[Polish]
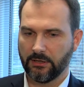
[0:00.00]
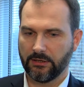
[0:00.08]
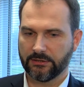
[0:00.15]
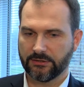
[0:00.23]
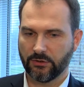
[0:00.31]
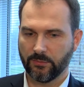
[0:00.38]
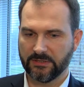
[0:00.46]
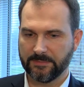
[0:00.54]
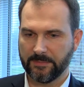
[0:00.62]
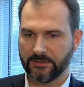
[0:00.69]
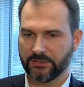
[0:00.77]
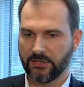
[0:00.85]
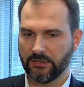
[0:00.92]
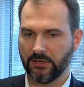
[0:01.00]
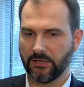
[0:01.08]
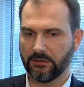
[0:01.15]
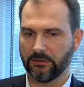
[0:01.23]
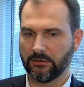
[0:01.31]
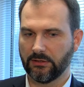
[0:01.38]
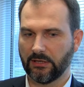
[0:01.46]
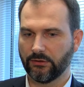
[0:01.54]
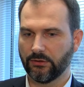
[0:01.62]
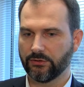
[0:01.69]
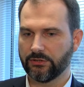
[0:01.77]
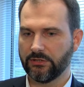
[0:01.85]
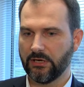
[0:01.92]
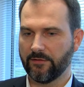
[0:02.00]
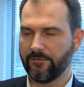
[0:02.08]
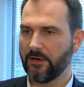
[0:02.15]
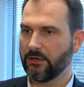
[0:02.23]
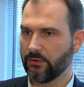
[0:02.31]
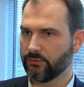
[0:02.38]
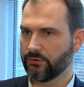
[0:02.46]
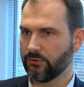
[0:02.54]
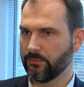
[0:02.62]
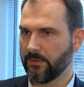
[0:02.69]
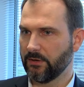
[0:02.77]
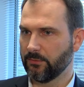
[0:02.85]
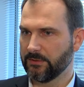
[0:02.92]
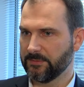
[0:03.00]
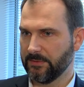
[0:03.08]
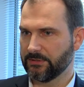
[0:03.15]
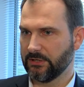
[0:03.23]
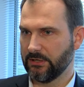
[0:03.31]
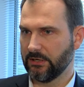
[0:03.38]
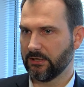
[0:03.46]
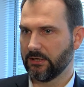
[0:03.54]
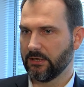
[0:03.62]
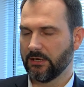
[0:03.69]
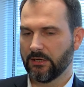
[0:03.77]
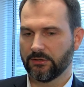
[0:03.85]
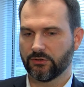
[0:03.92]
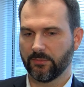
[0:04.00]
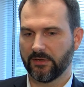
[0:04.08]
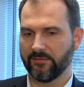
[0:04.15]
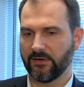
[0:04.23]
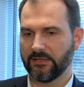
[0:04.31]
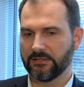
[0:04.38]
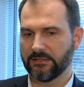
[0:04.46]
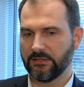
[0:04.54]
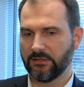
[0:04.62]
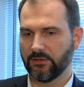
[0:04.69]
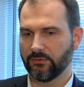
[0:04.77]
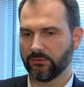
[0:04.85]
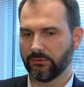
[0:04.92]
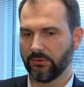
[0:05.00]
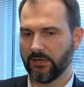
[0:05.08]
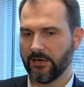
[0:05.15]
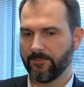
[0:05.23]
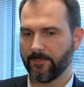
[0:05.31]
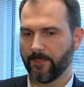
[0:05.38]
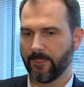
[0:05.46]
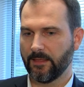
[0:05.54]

jest to ubezpieczenie na dość niewielką sumę ubezpieczenia, sumę gwarancyjną, która e,